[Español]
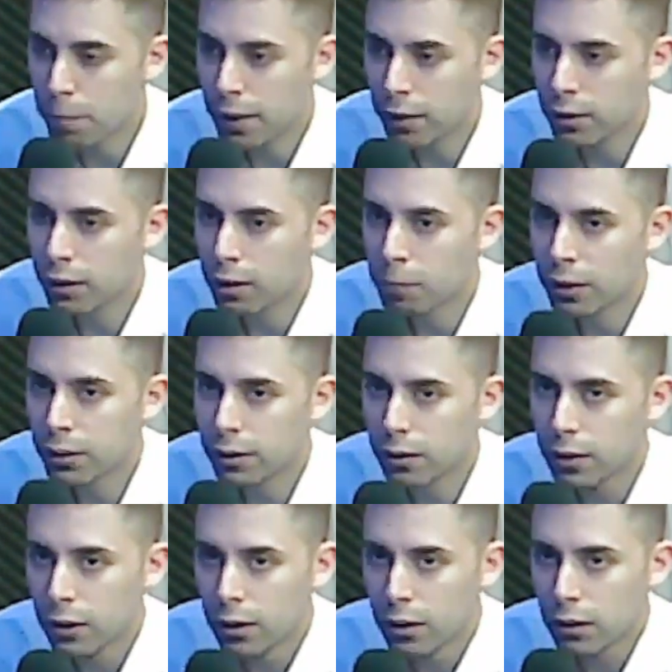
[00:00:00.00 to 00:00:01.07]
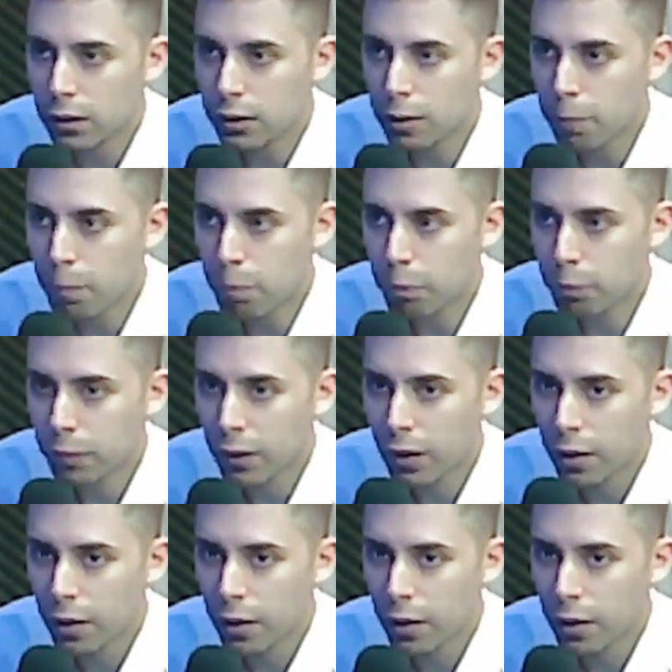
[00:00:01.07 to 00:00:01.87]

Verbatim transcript: prácticamente em,